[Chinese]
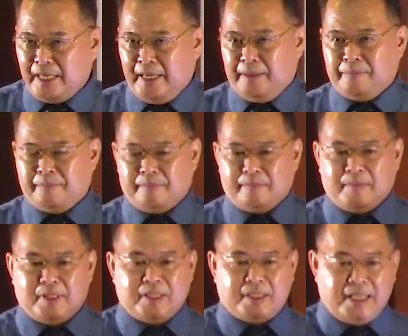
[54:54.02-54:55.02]
业、
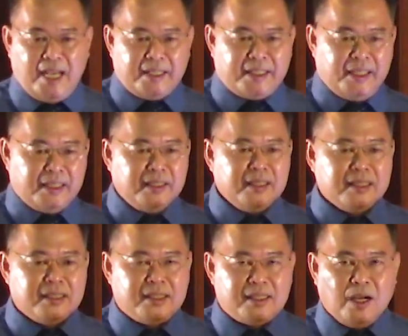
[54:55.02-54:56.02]
家庭、
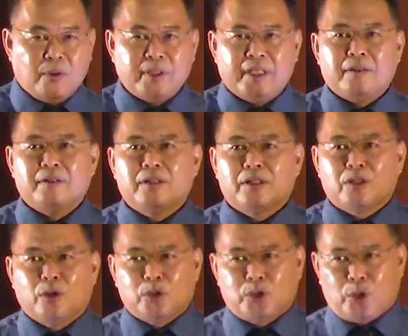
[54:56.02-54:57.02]
教育，
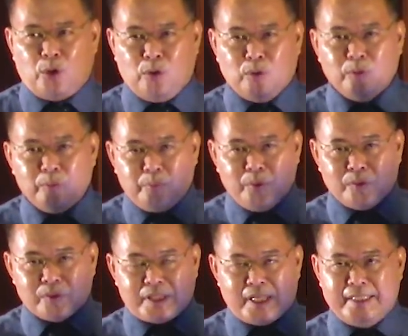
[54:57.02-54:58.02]
都同
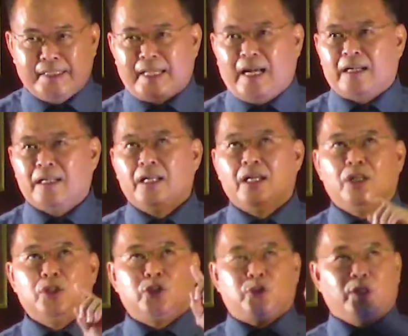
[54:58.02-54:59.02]
步成长，
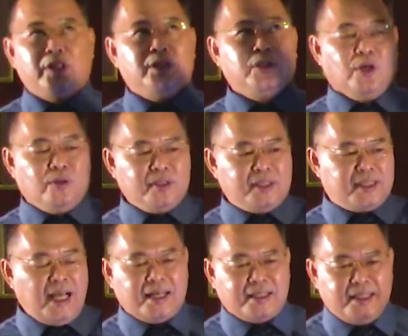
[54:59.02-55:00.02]
尊荣
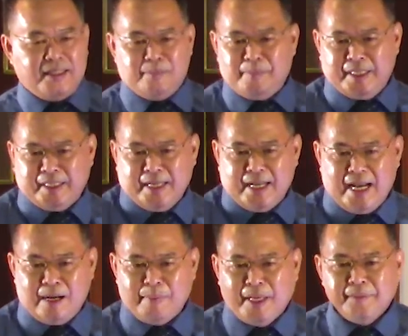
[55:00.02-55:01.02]
上帝的名。
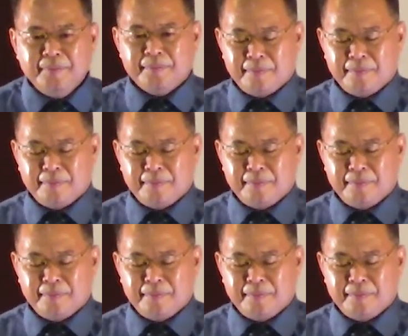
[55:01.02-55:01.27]
阿门。